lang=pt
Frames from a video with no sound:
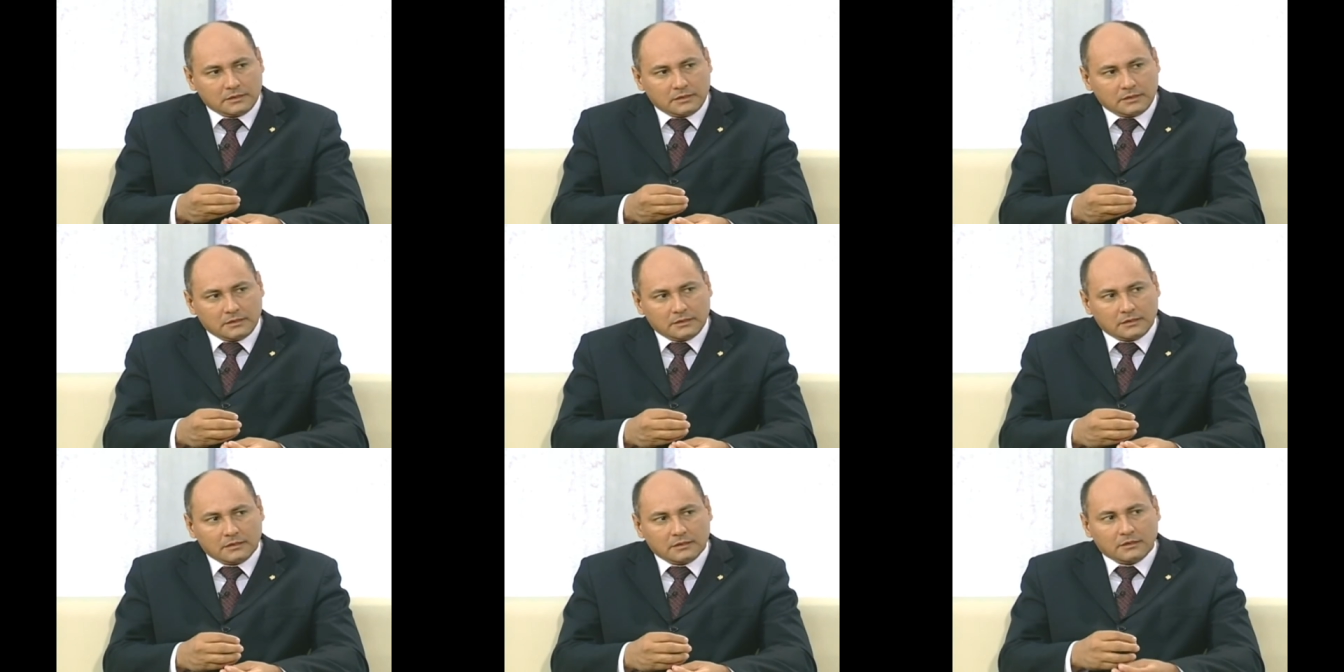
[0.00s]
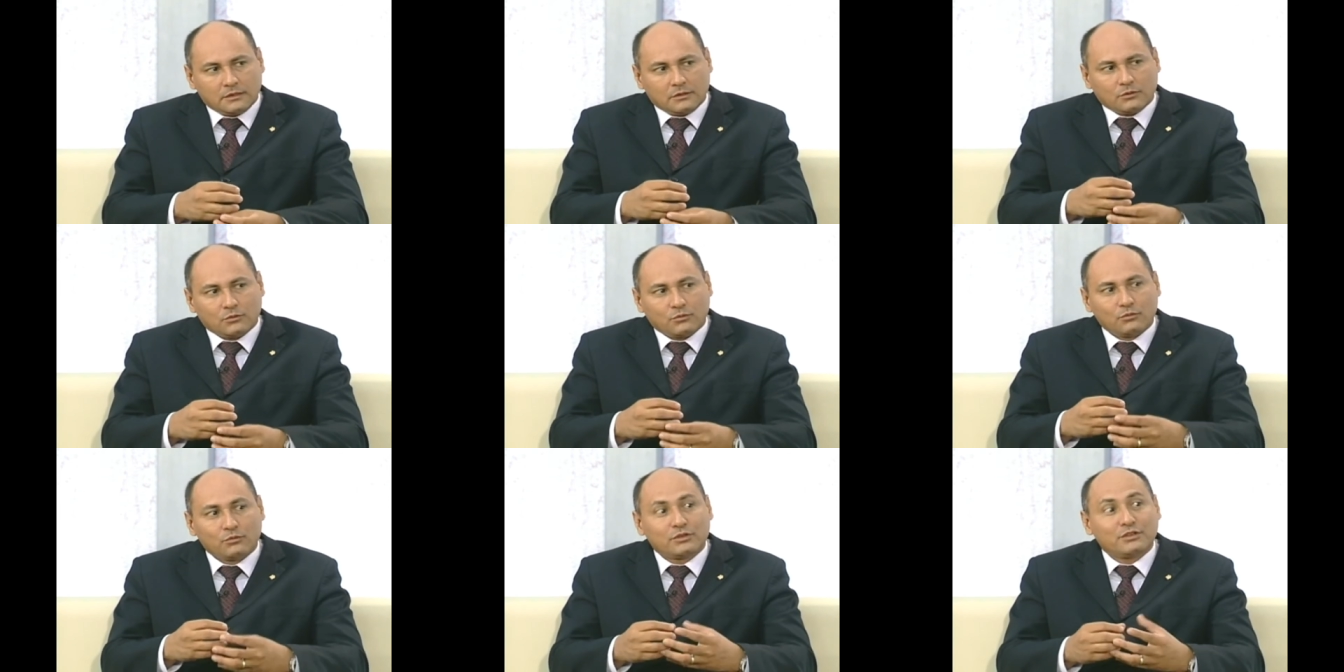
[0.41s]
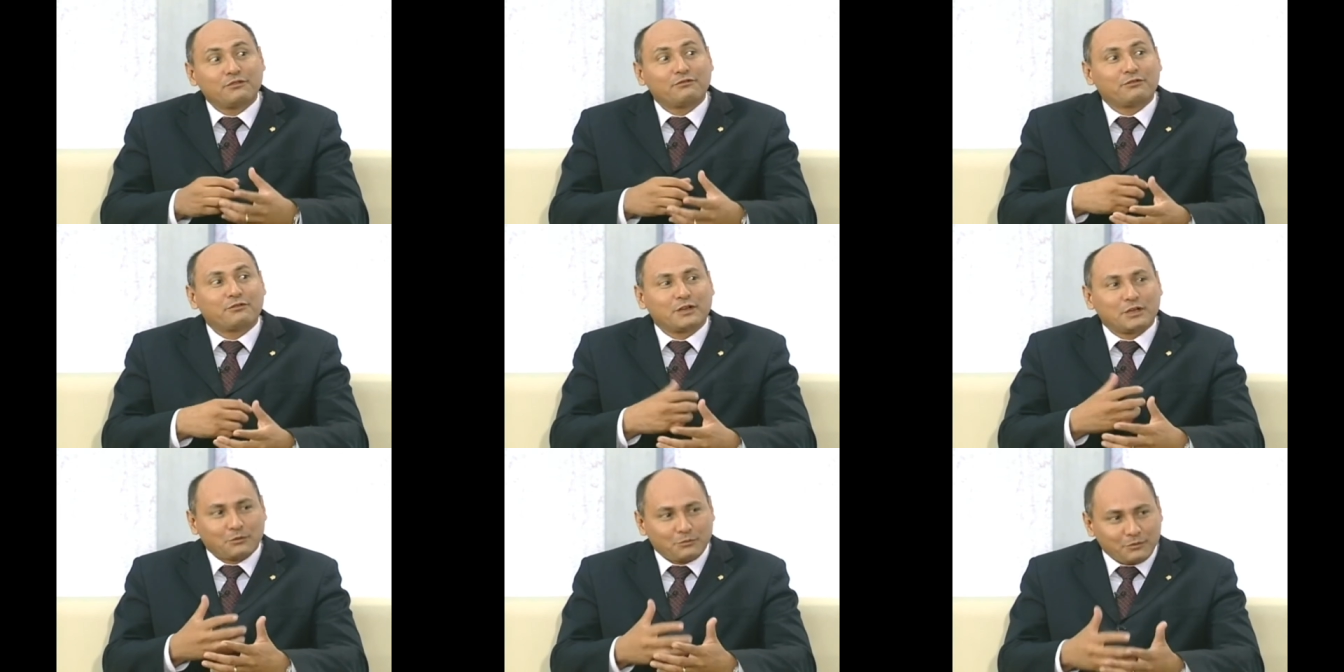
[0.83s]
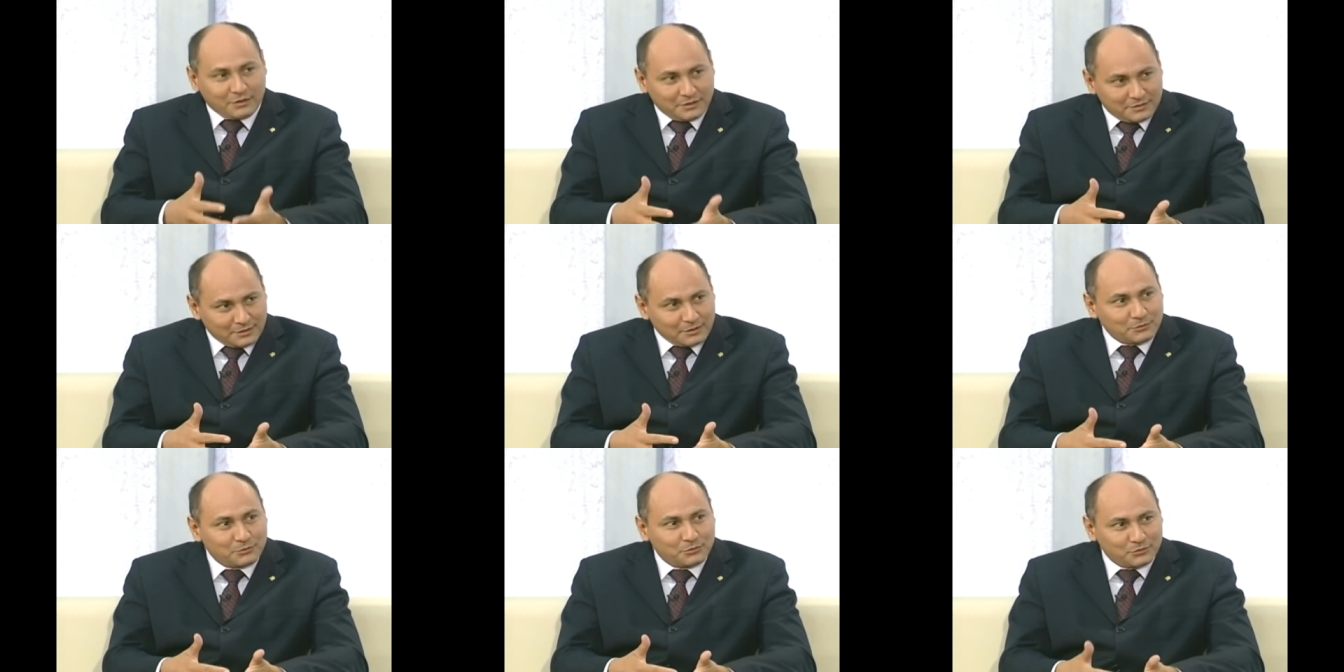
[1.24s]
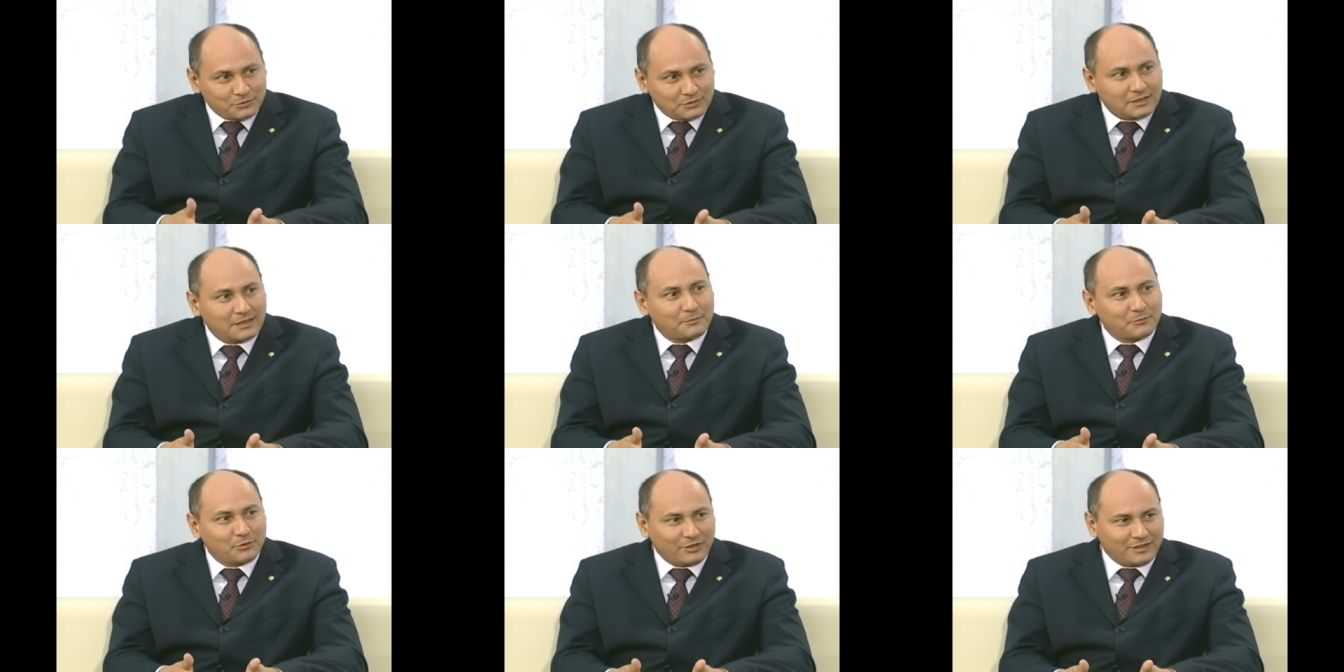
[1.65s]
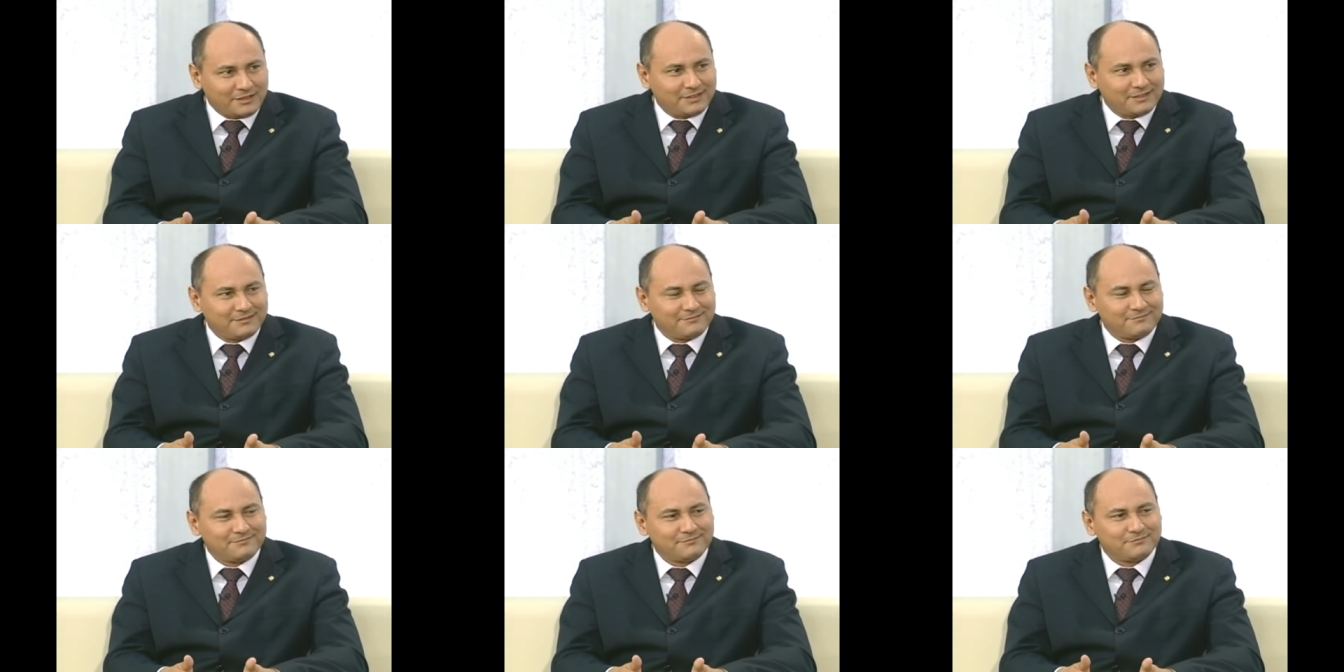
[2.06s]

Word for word: é com que frequência ele usa a moeda.